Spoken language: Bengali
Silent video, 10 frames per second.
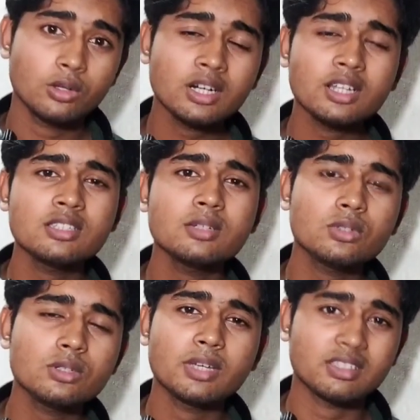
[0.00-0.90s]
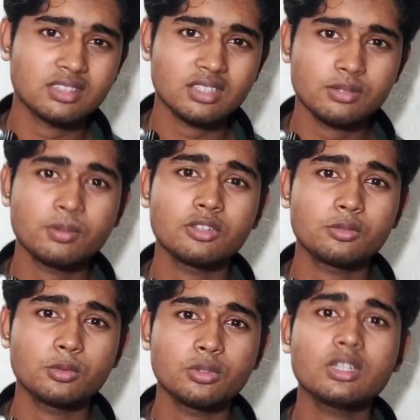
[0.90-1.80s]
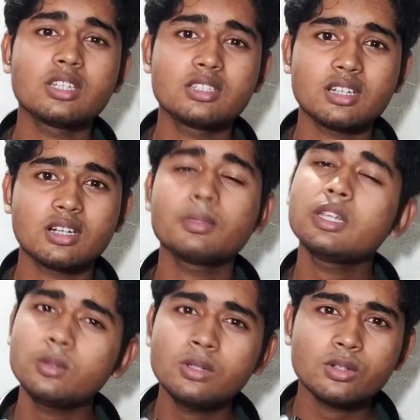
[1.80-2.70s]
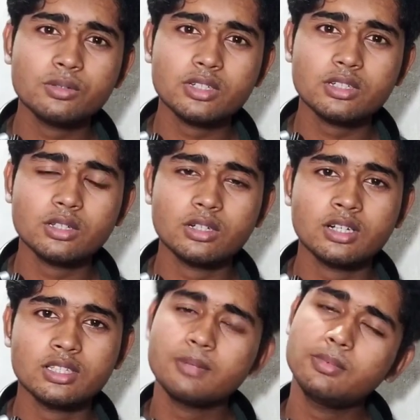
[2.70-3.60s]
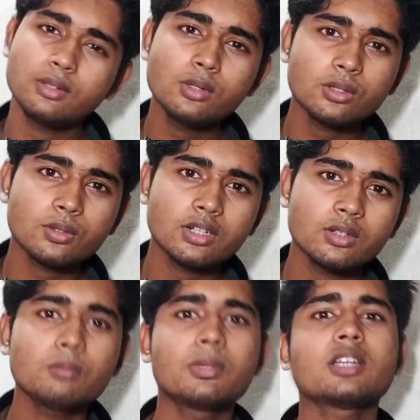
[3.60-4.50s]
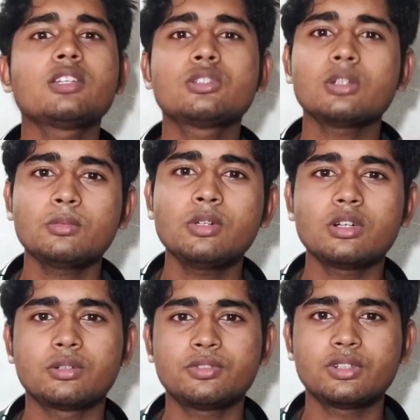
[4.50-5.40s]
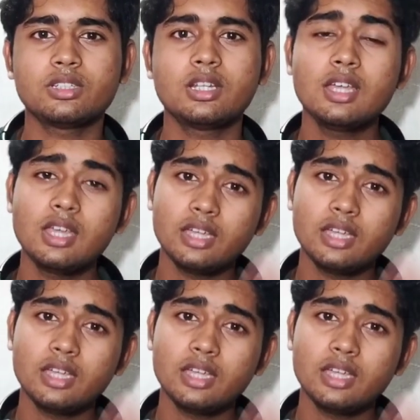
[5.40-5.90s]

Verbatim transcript: দরকার আছে যেমন হচ্ছে মেসেজ ফেসবুক ইনস্টাগ্রাম এগুলোর নোটিফিকেশান দরকার আছে আপনি এগুলো অন করে রাখুন বাকি সবগুলো অফ করে দিন